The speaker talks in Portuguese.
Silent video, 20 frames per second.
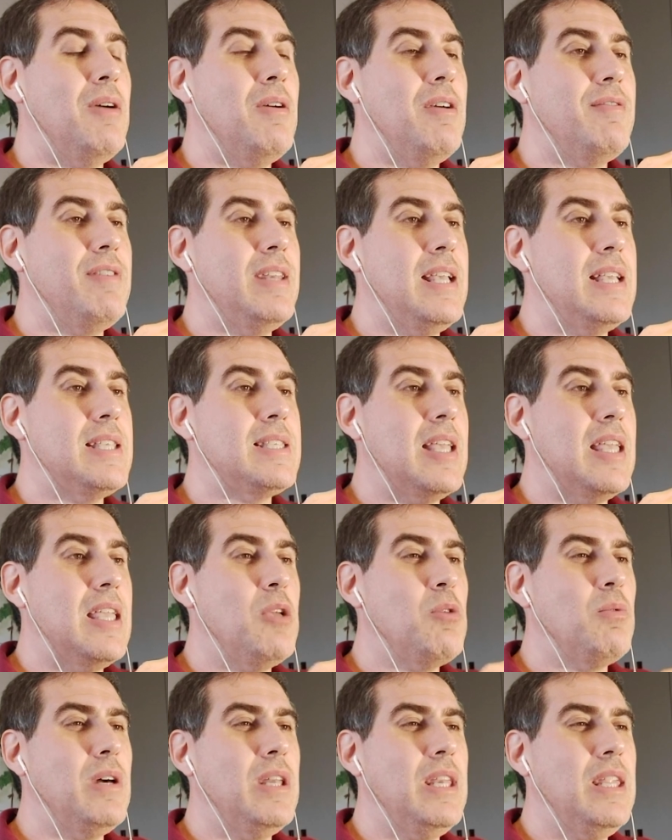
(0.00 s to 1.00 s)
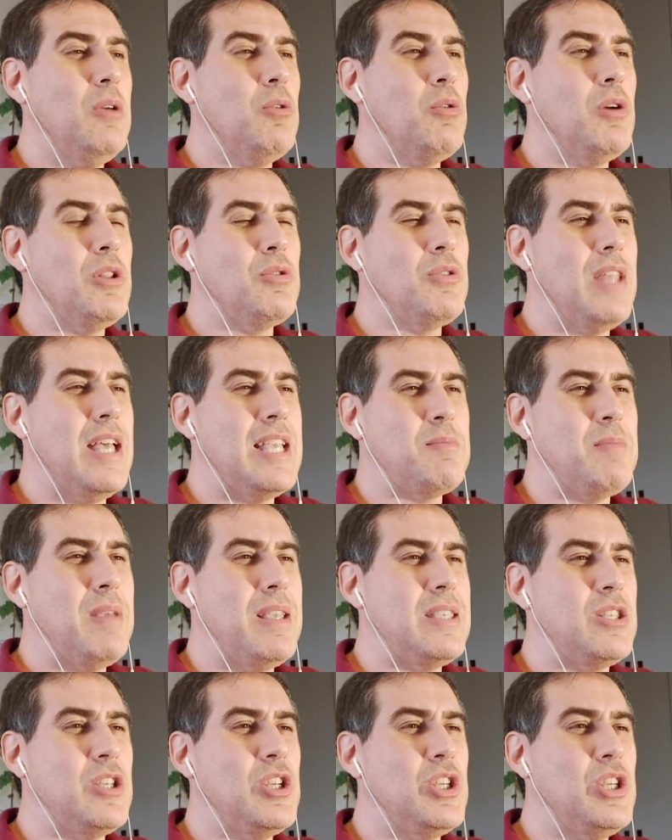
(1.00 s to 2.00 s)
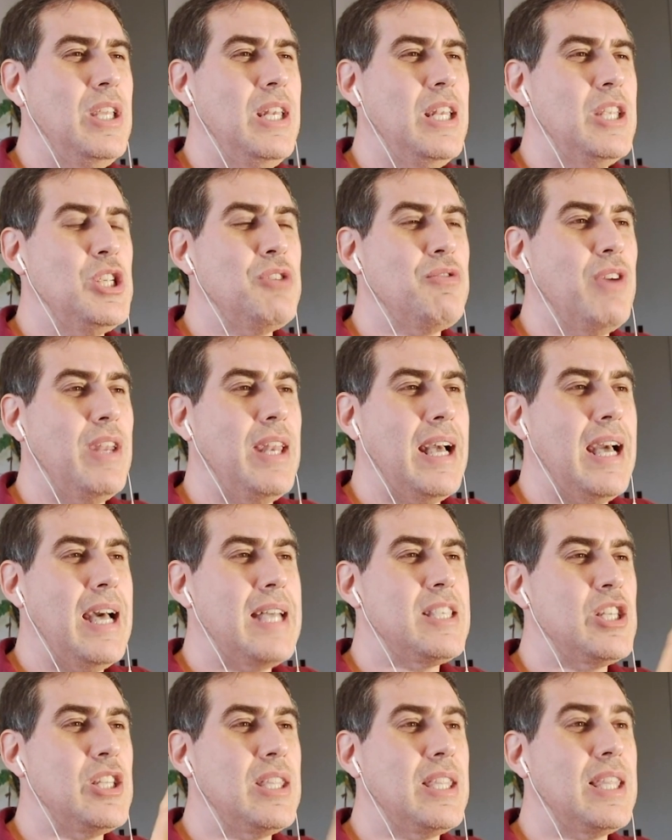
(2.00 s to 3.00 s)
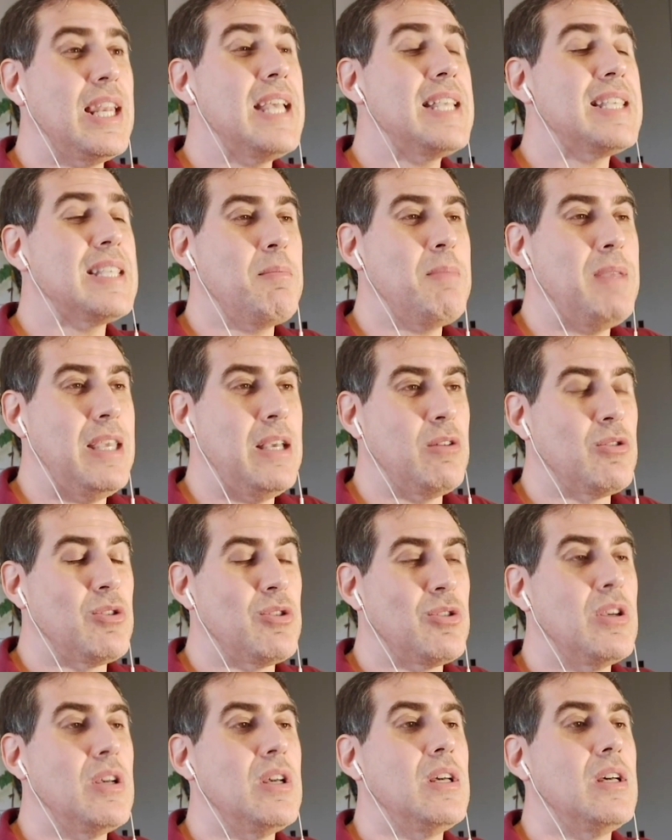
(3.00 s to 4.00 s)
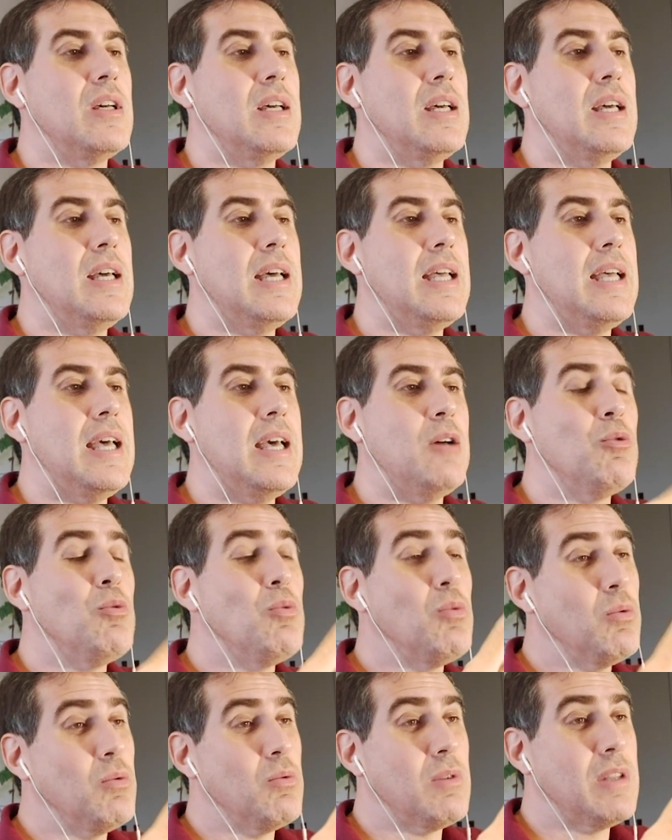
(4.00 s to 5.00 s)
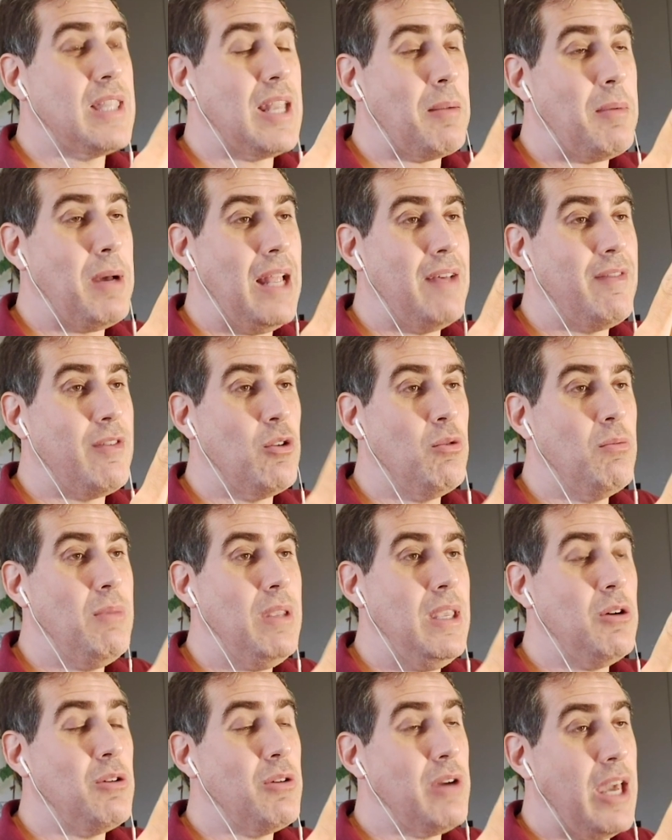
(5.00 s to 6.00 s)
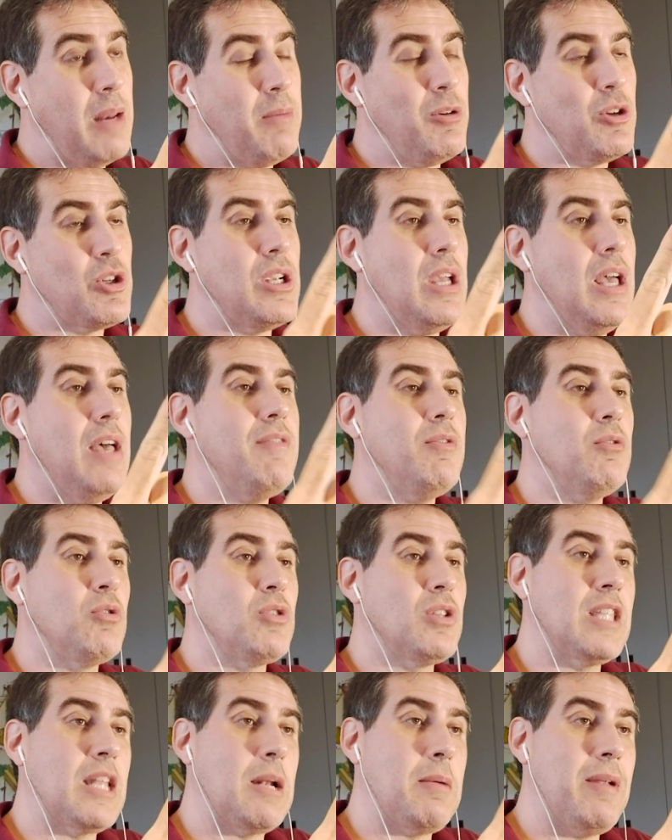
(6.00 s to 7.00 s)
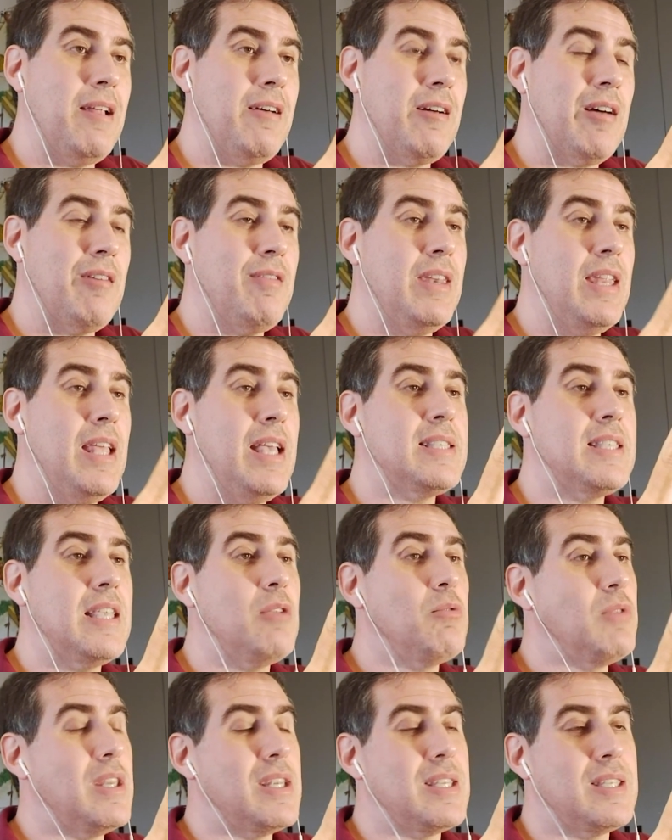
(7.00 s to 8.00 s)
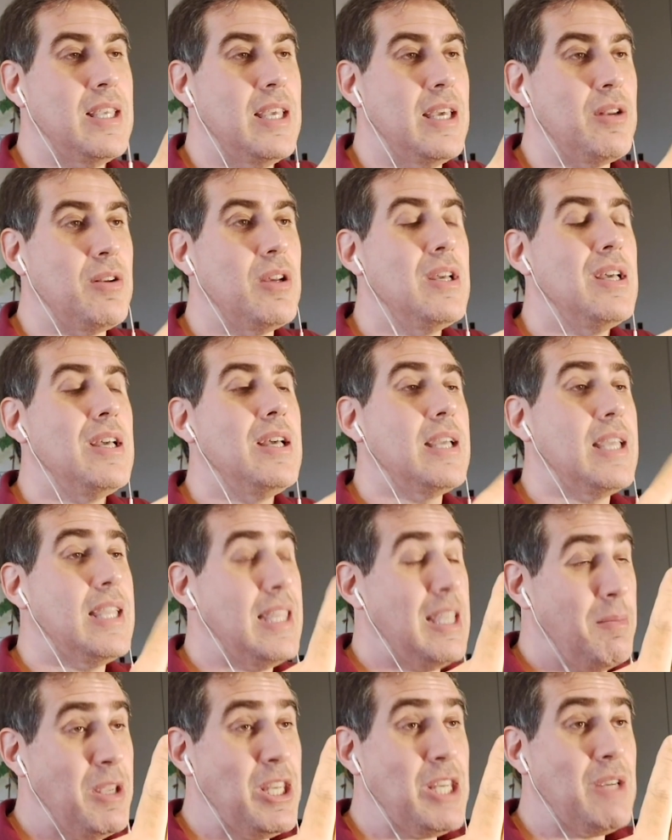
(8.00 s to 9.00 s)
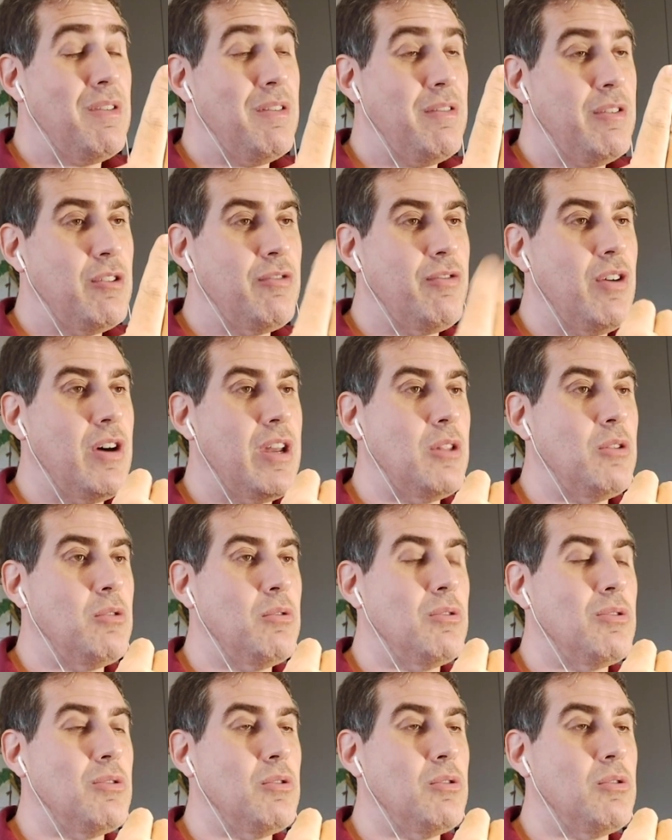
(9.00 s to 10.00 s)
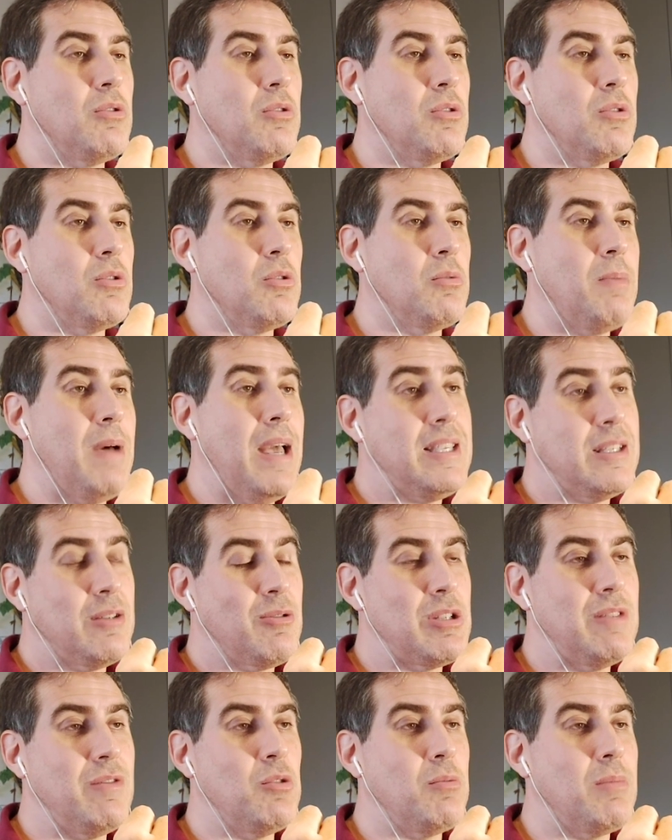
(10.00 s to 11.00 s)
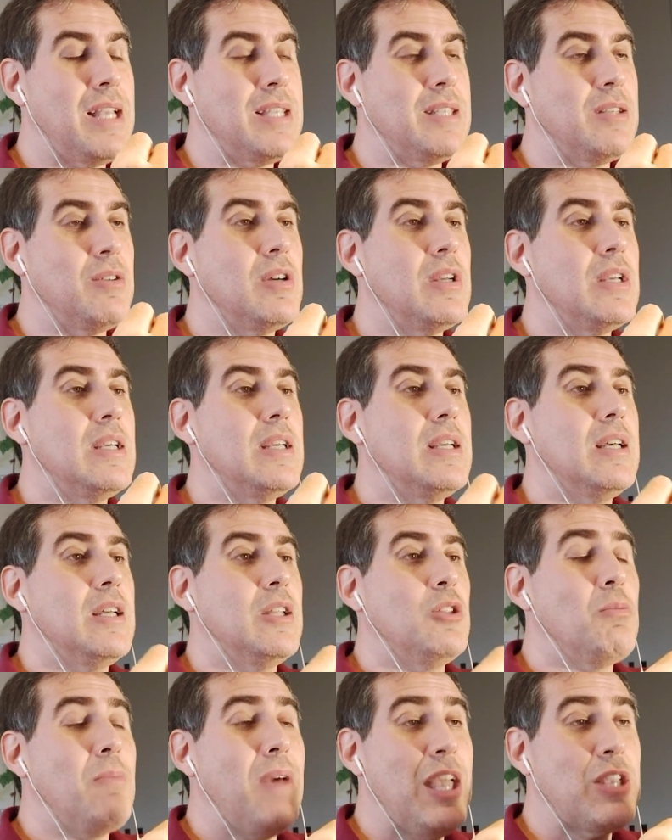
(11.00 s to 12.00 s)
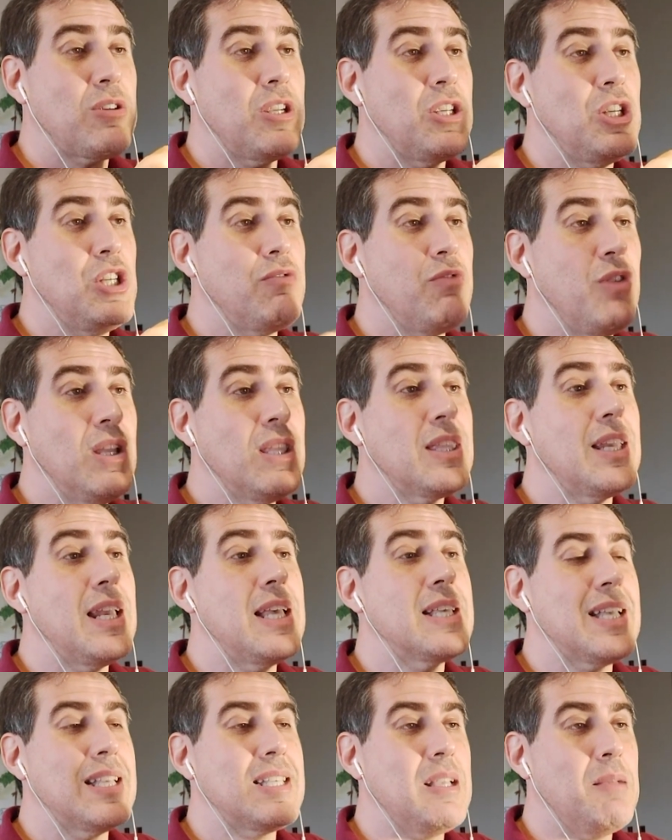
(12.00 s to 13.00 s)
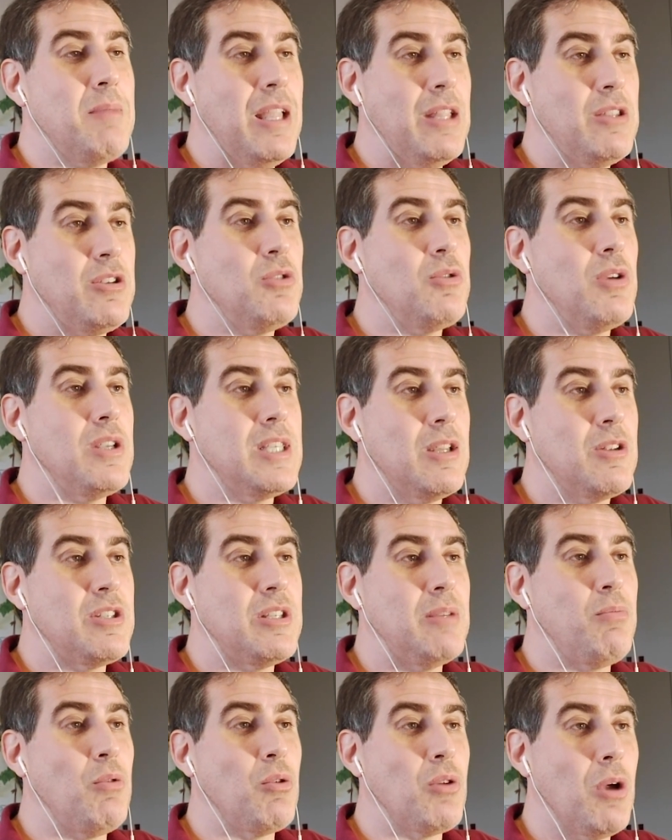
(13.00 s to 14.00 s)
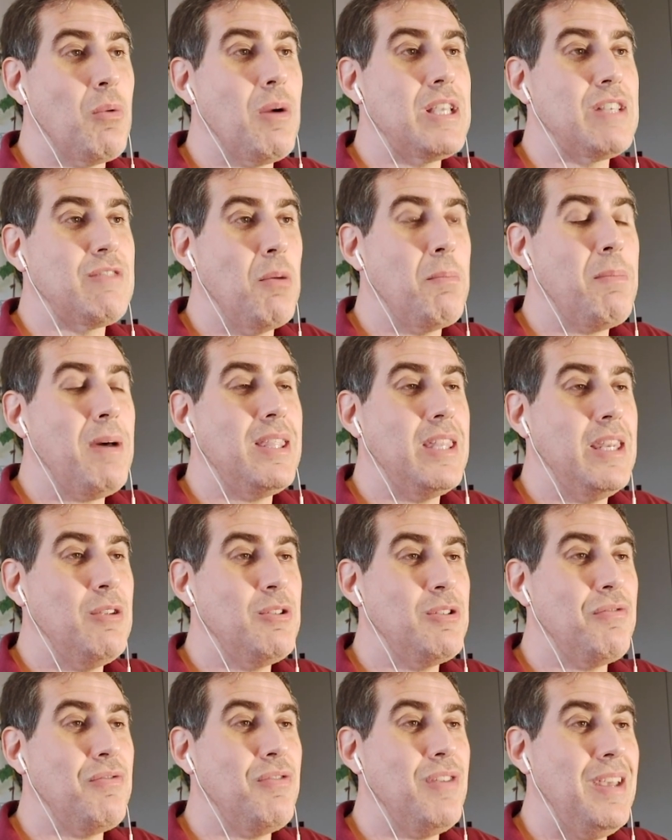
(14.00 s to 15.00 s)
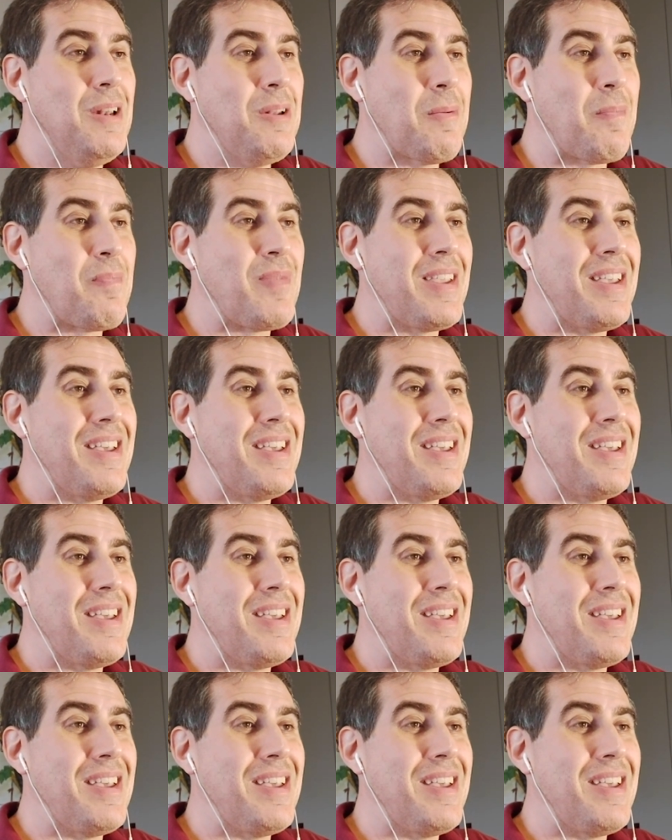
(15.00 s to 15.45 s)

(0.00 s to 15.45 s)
Eu e a Vanessa, em um ano e oito, dez meses de Chile, a gente foi na casa de três amigos. É, um trabalhava comigo, que era meu chefe, outro trabalhava com a Vanessa, e um terceiro, que também tinha vivido fora do, do, do, país, inclusive no Brasil. No México, a gente foi em três casamentos em dois anos e pouco, e quase foi padrinho de filho.